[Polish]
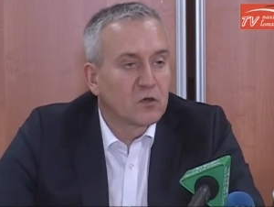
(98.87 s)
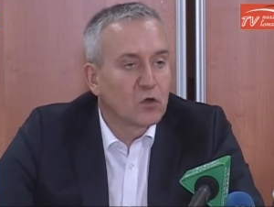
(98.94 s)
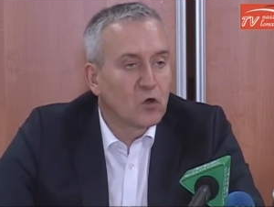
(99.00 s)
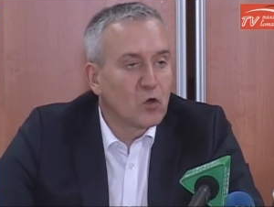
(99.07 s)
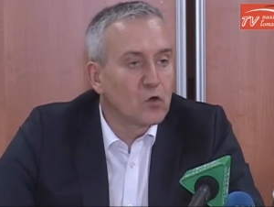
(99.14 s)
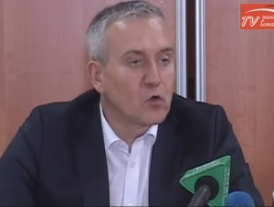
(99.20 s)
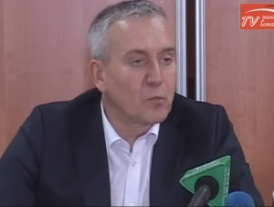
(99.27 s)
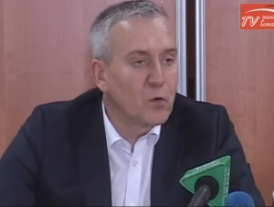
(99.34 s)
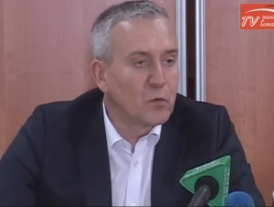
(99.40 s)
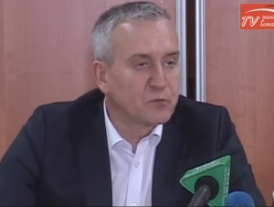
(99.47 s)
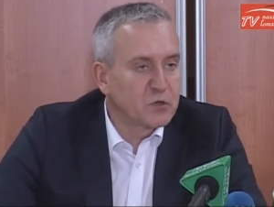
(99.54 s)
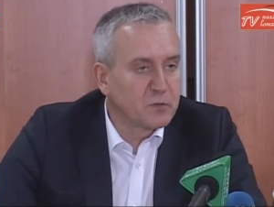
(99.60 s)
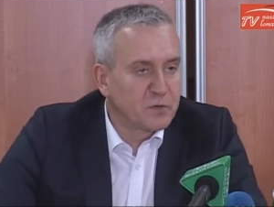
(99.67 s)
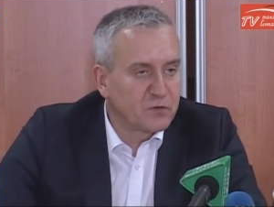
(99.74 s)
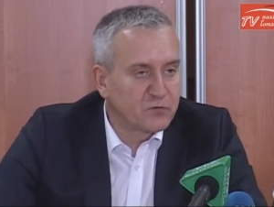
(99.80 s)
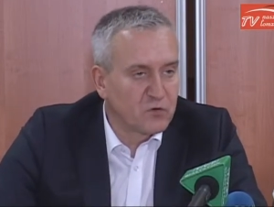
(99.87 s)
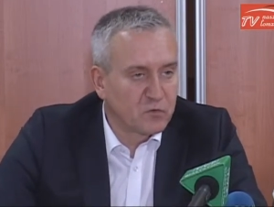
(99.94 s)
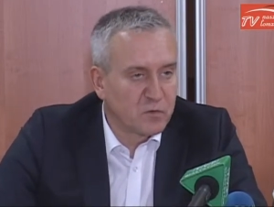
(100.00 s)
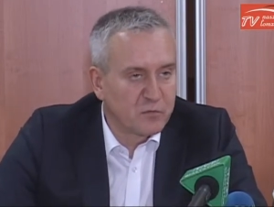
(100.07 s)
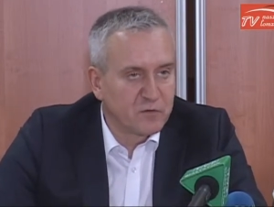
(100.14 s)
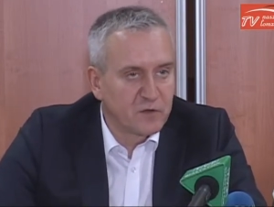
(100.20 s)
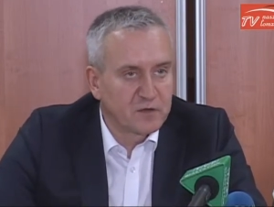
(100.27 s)
kogo poprze
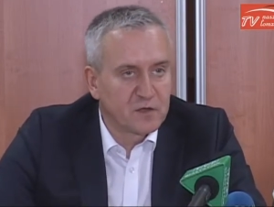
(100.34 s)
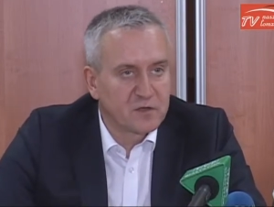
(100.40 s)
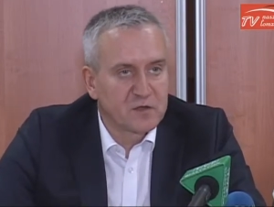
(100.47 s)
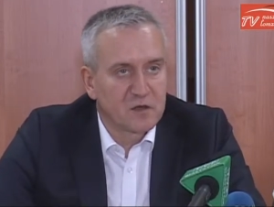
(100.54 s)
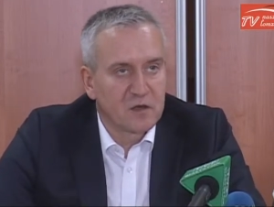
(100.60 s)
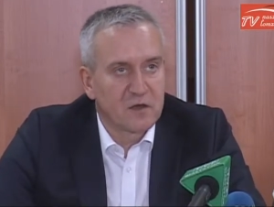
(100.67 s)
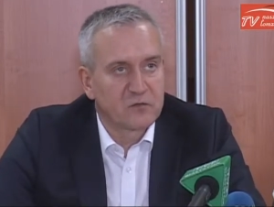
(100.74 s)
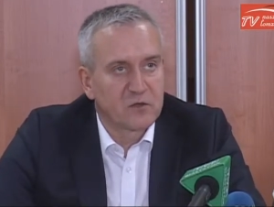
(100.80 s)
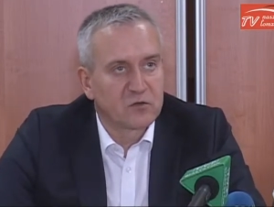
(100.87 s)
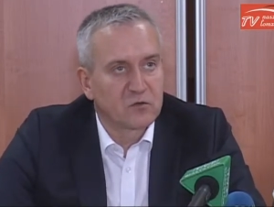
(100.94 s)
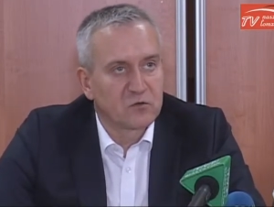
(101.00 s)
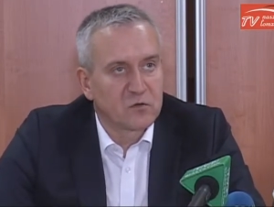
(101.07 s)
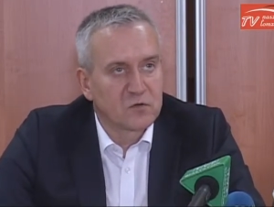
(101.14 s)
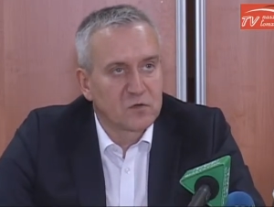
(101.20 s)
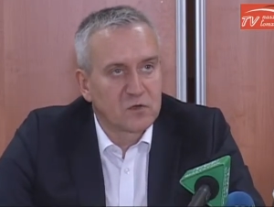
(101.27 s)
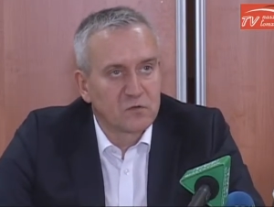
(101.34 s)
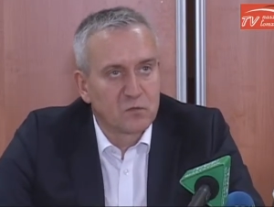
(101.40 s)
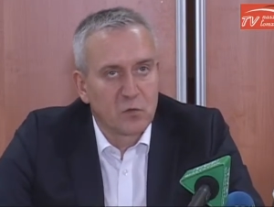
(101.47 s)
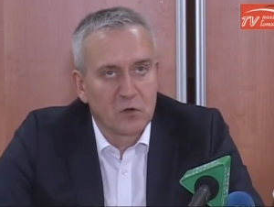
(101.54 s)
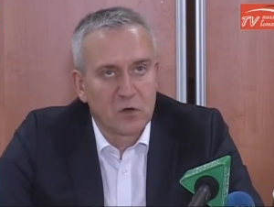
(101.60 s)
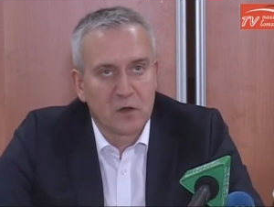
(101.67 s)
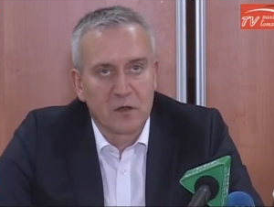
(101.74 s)
Platforma Obywatelska w nadchodzących
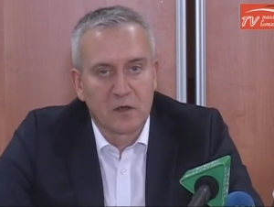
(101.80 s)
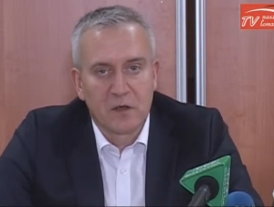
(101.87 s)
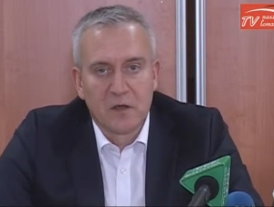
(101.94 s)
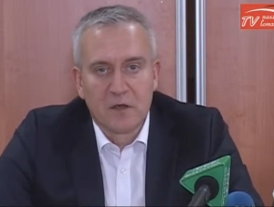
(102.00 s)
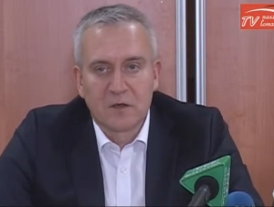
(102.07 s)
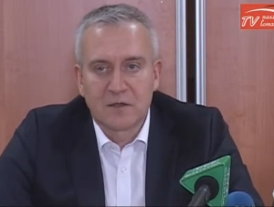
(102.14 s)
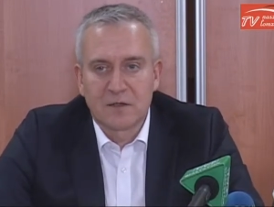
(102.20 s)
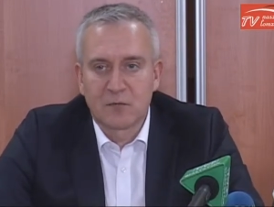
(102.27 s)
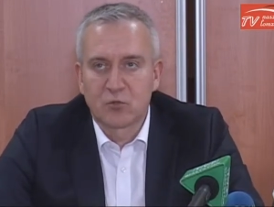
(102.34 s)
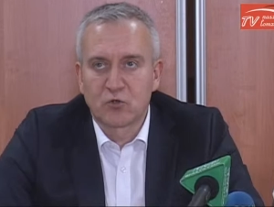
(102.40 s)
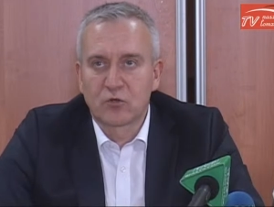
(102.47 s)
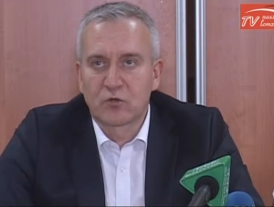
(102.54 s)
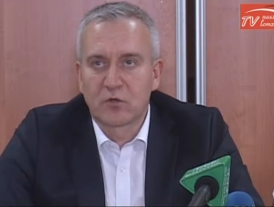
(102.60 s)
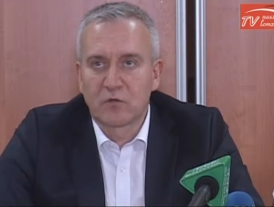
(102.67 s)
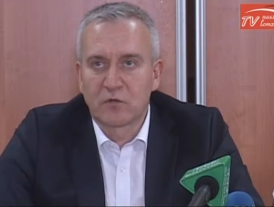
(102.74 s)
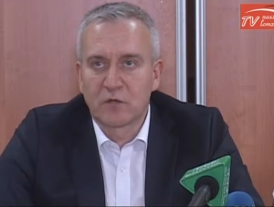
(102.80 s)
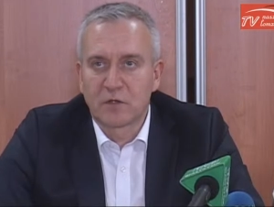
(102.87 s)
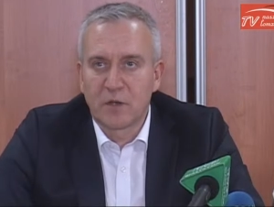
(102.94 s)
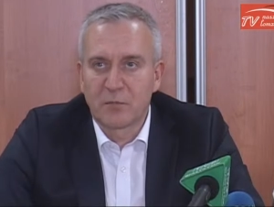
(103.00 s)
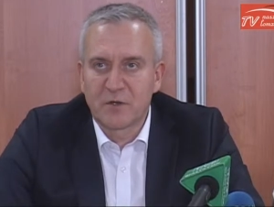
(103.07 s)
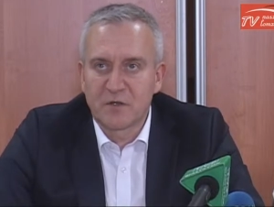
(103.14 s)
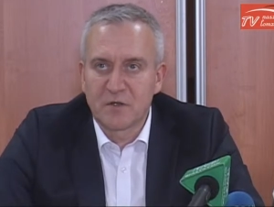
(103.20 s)
wyborach samorządowych
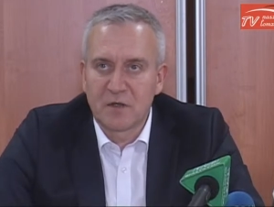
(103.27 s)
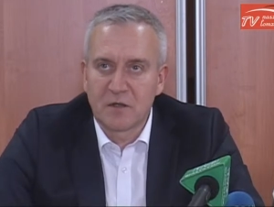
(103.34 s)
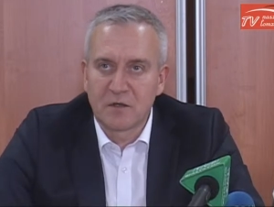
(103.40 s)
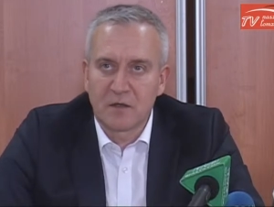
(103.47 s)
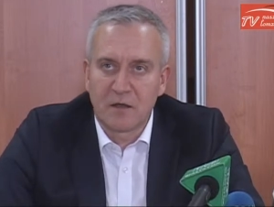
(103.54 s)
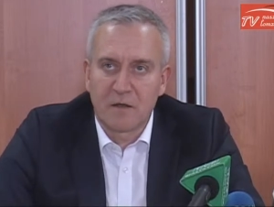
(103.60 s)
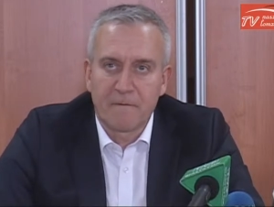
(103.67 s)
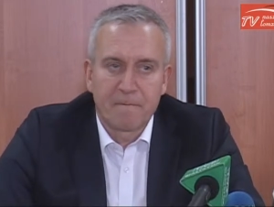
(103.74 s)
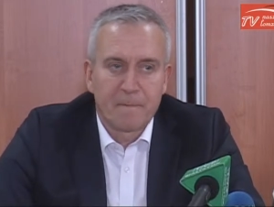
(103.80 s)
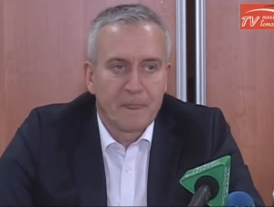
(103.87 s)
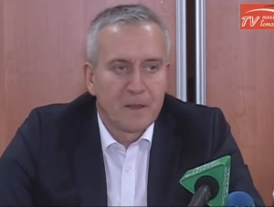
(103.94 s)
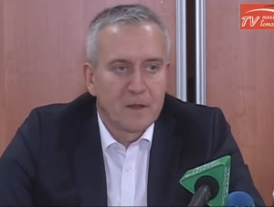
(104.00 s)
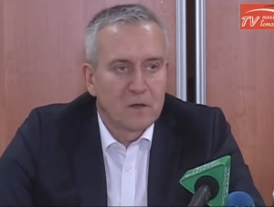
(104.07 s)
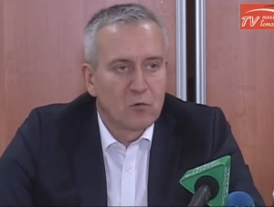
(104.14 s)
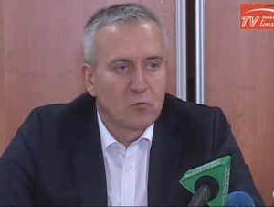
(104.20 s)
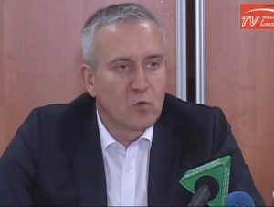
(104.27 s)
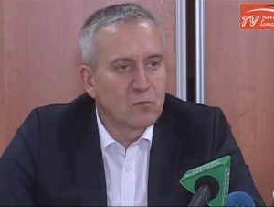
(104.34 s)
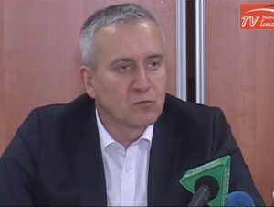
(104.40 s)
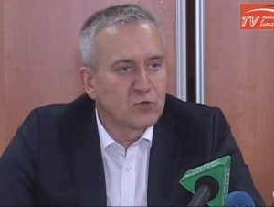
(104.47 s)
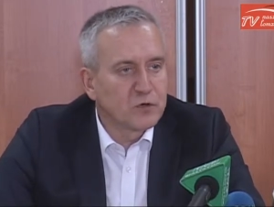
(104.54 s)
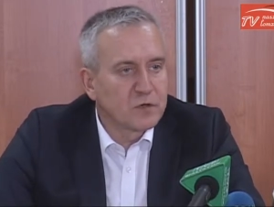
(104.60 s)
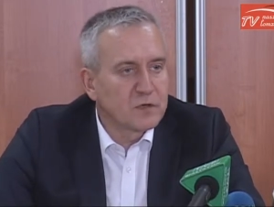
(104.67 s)
na prezydenta
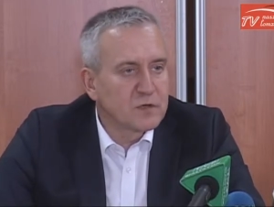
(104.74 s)
Łomży.